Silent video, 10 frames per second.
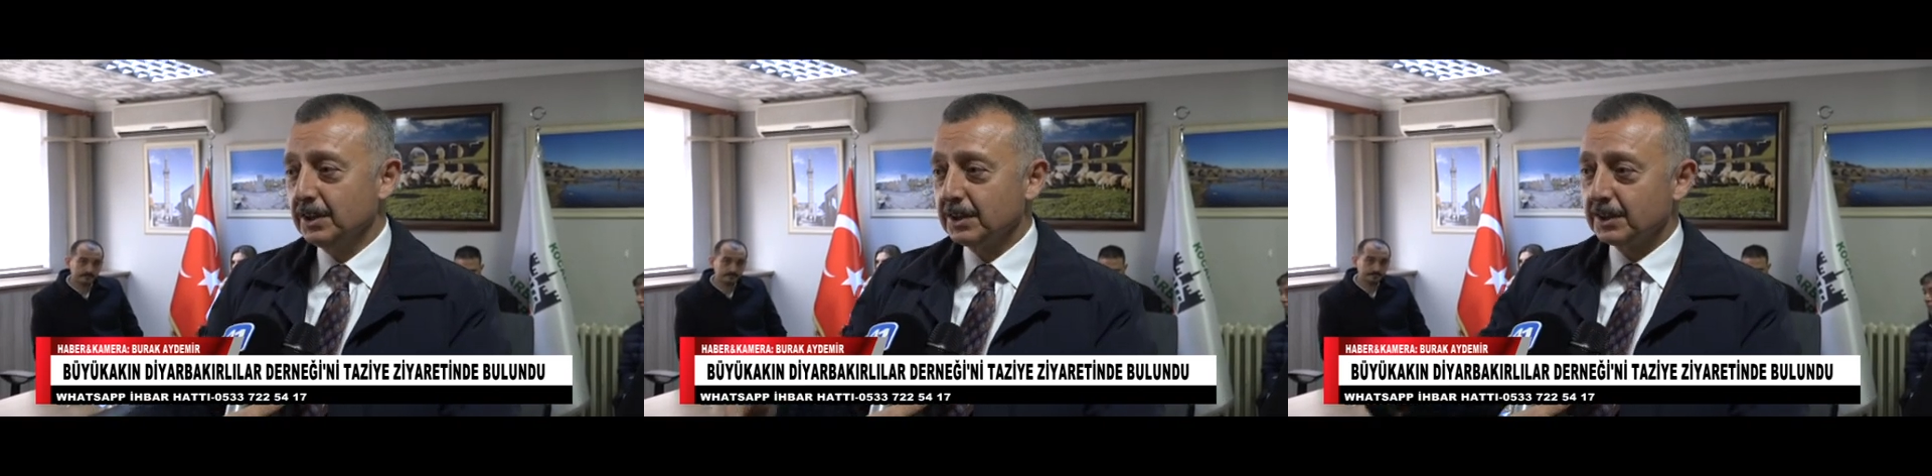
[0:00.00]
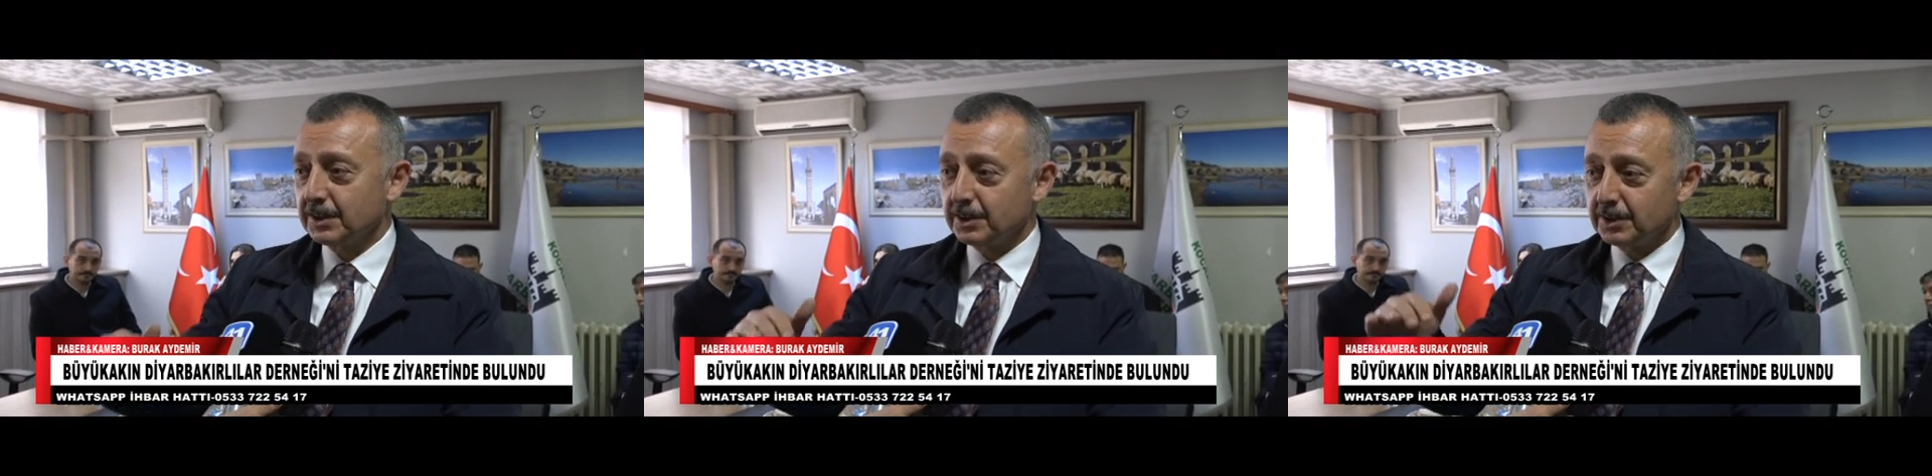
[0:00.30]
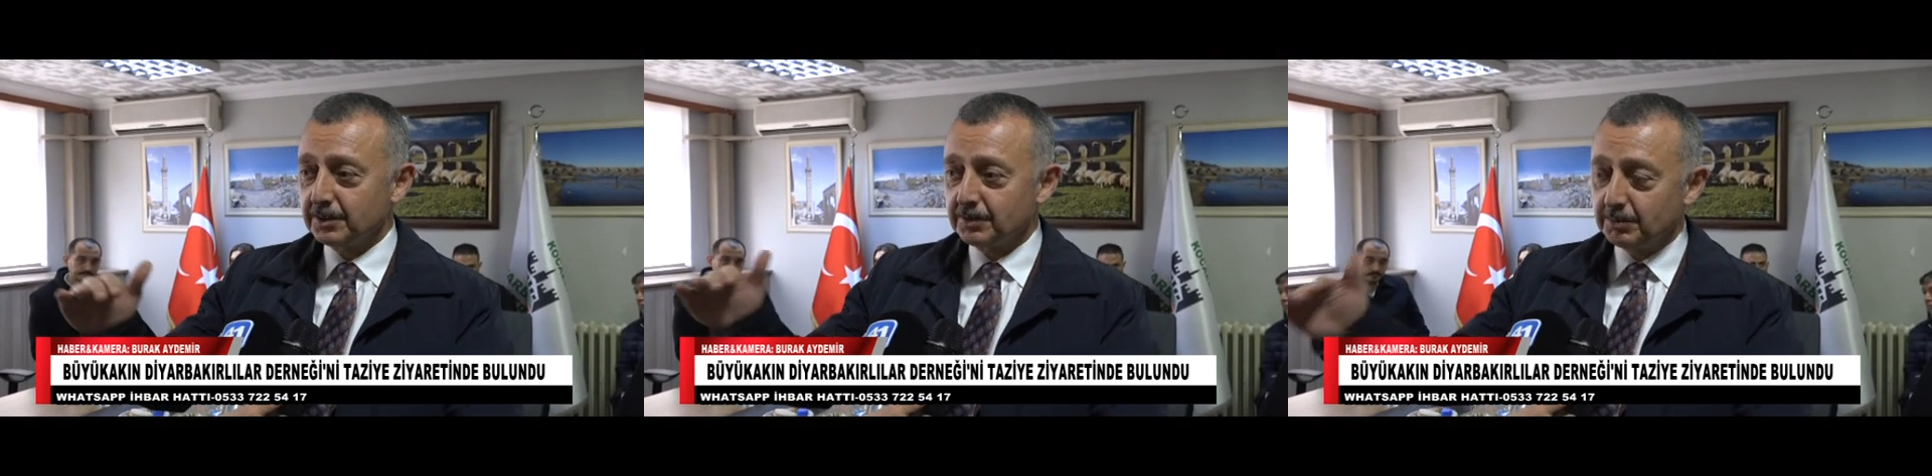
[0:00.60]

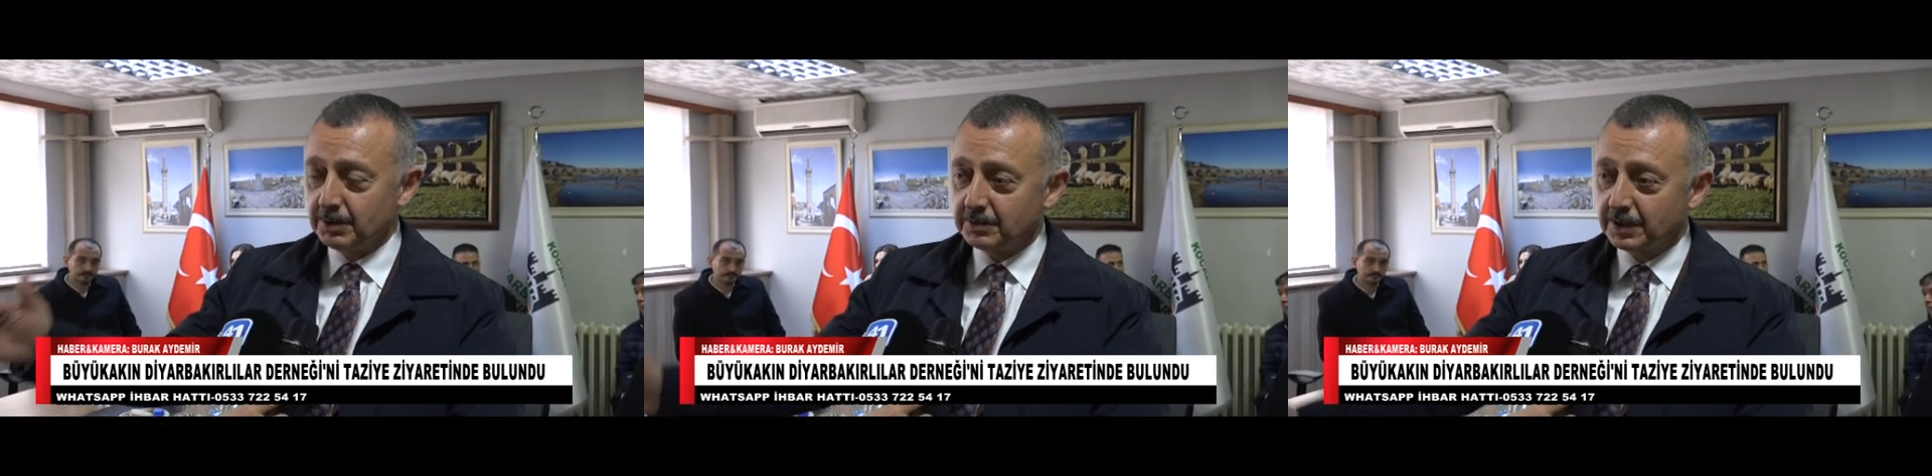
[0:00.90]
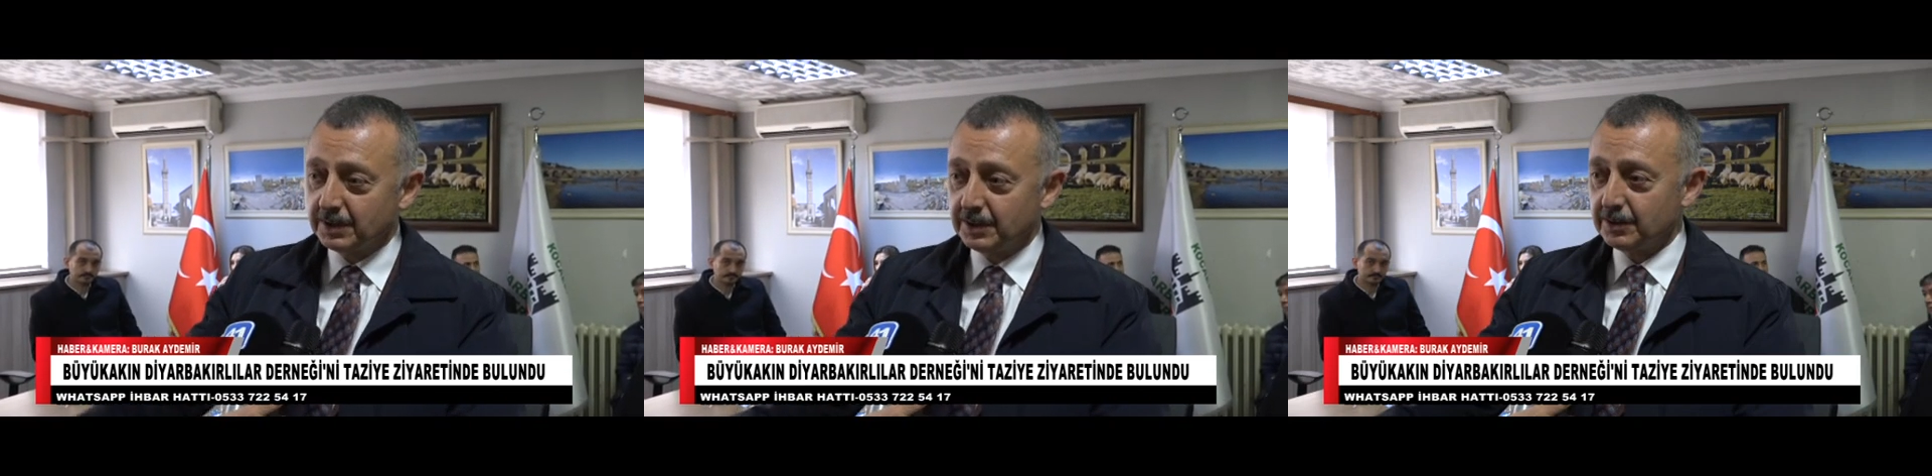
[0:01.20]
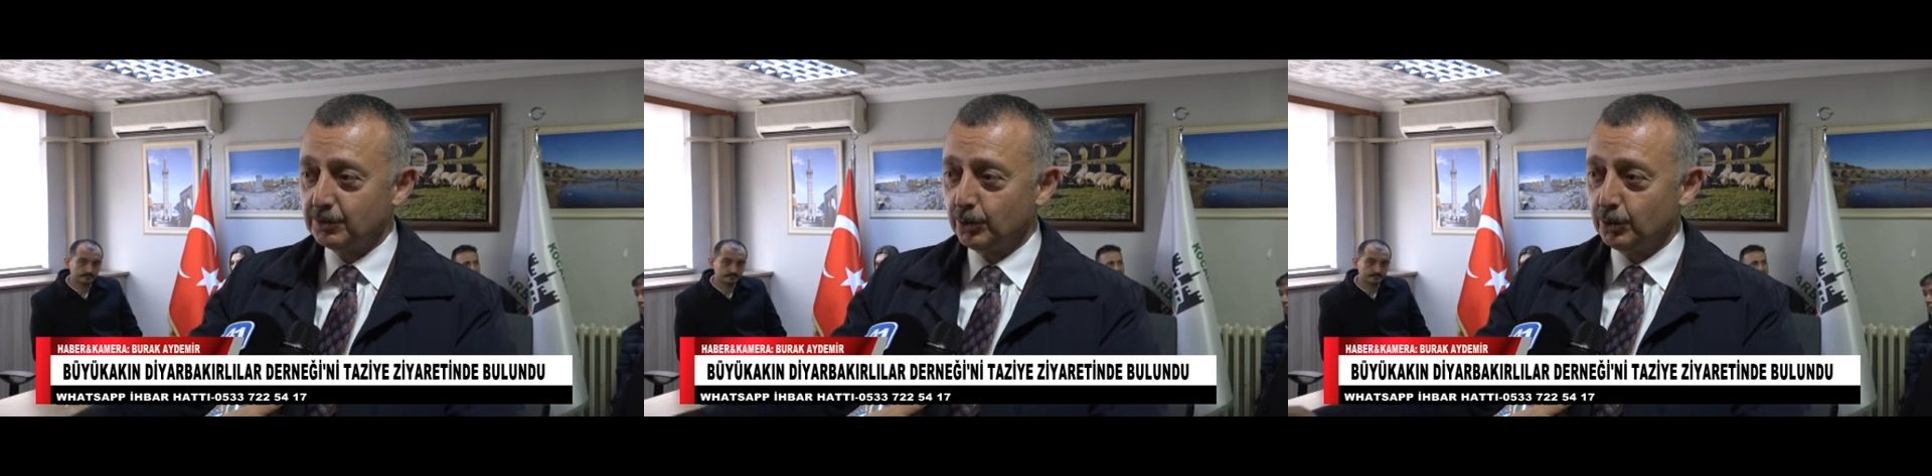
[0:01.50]
Ee,
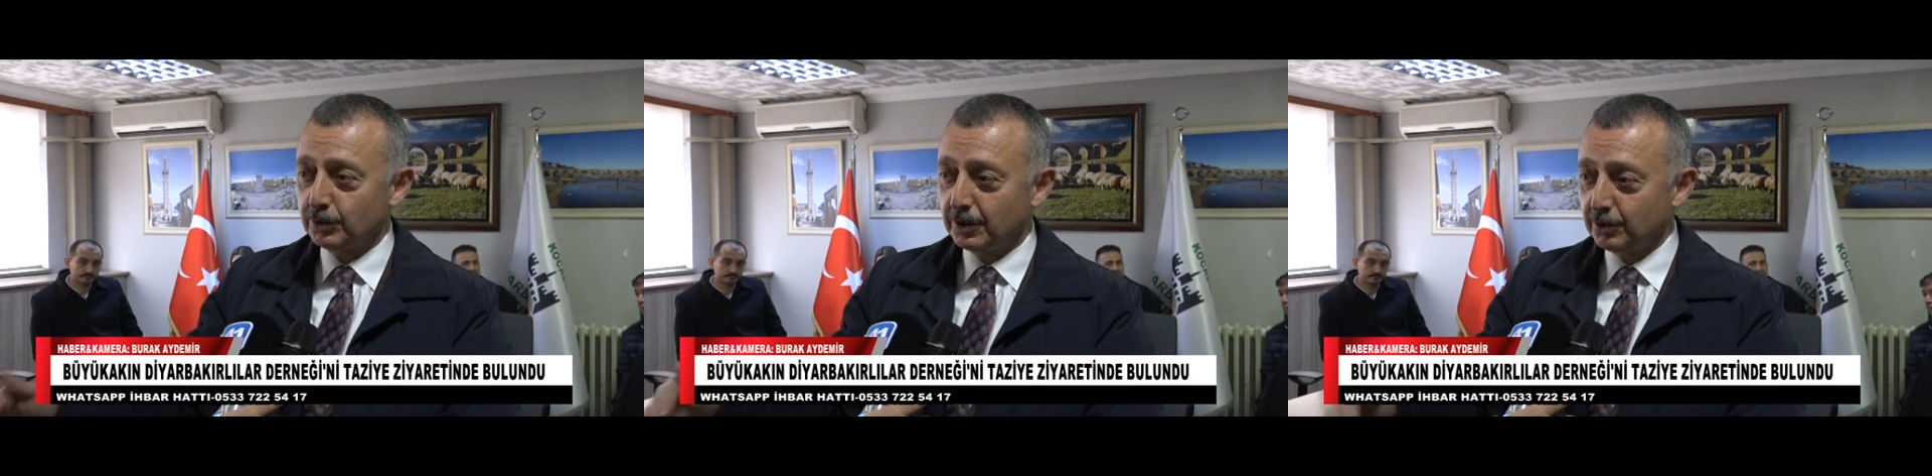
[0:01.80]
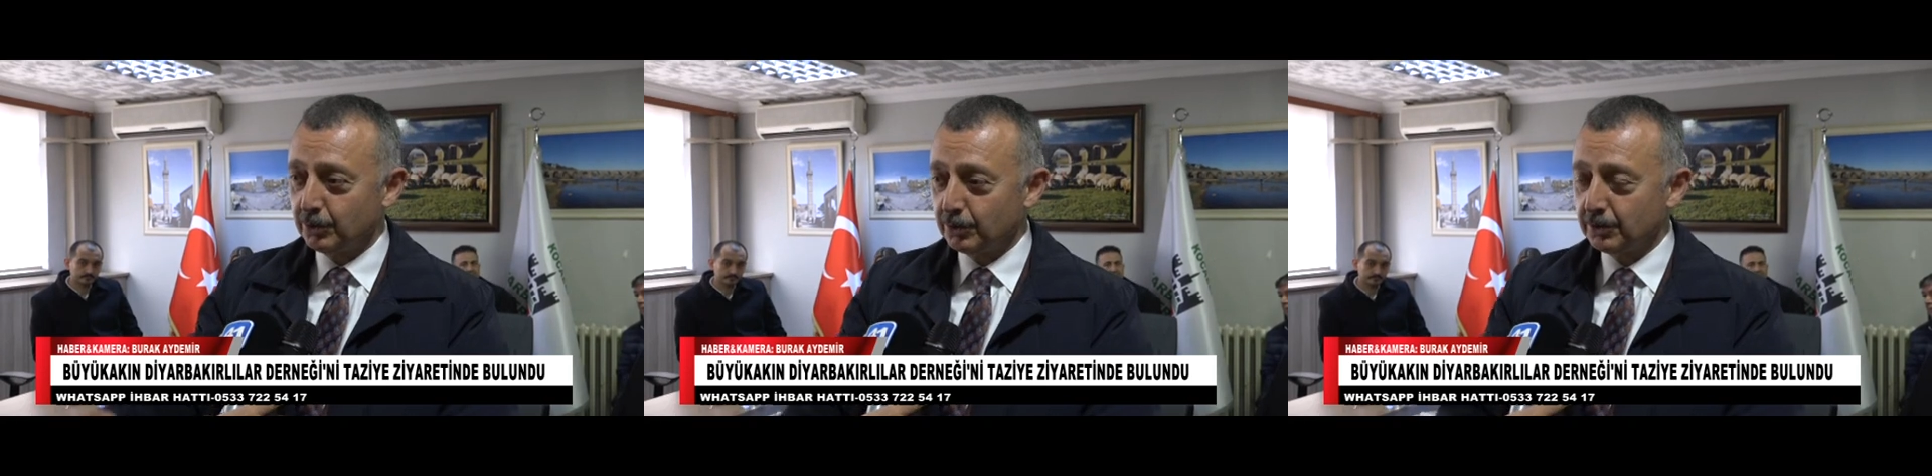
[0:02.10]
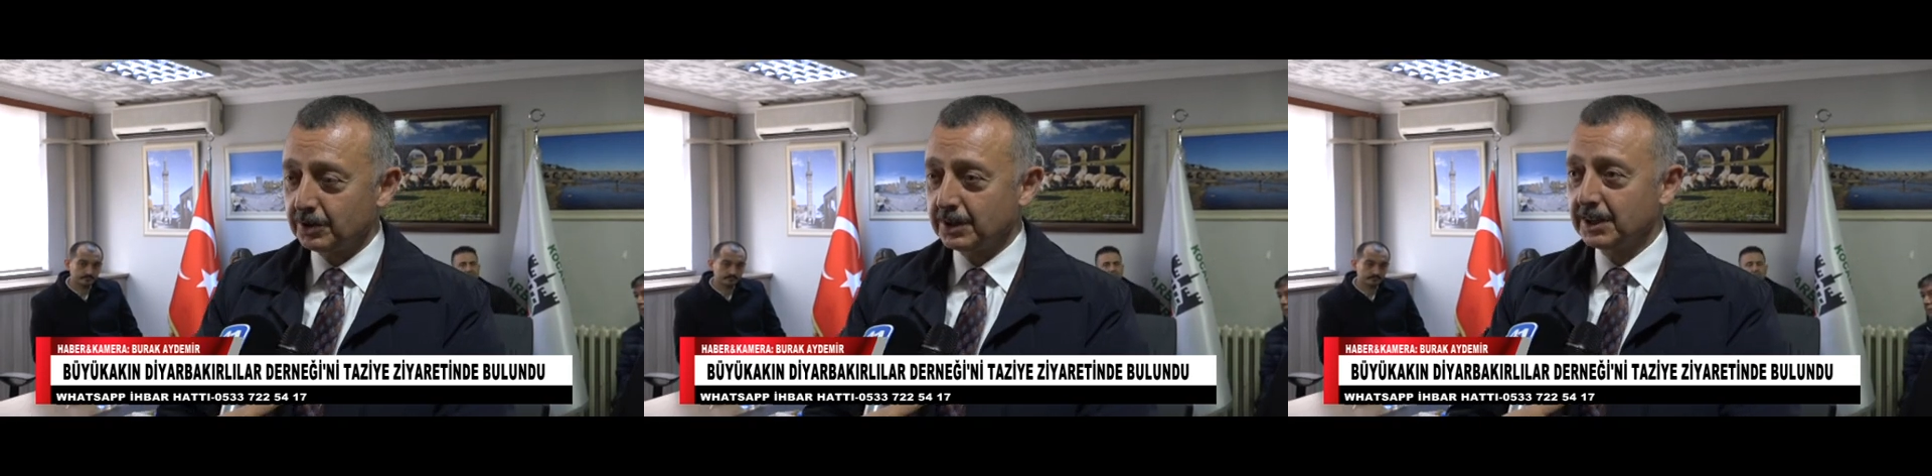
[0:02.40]
insanları soğuktan
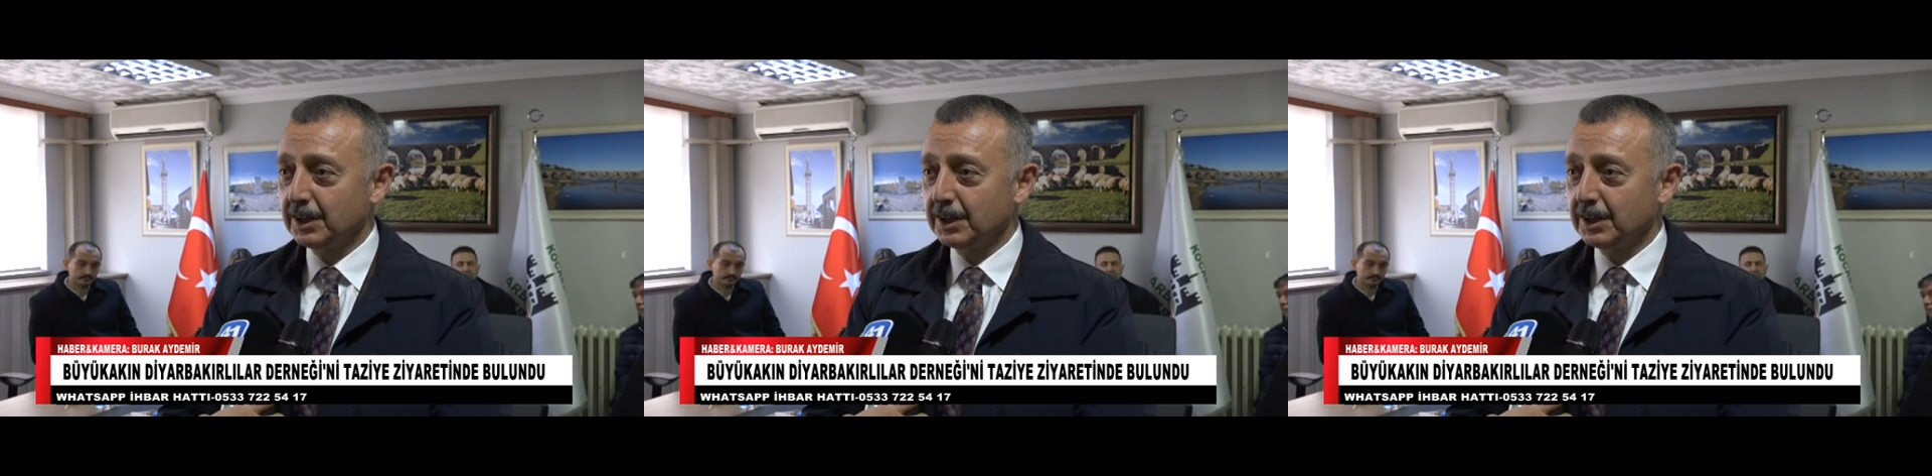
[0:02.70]
koruyacak,